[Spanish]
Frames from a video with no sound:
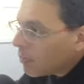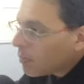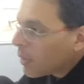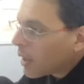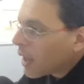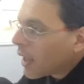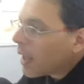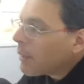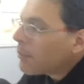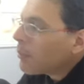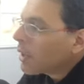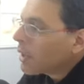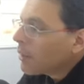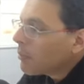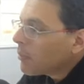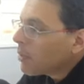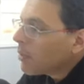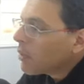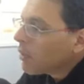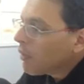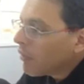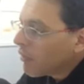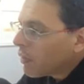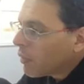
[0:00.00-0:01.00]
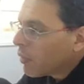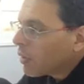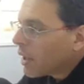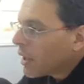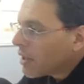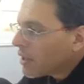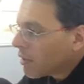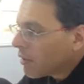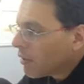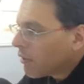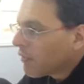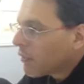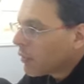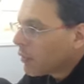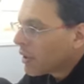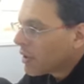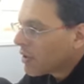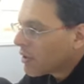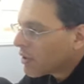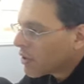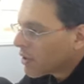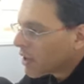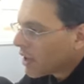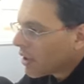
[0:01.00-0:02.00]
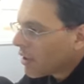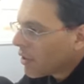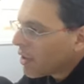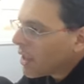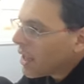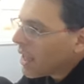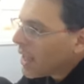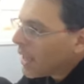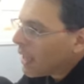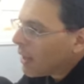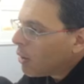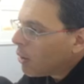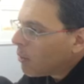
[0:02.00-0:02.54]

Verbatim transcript: porque acá podemos configurar configuración regional,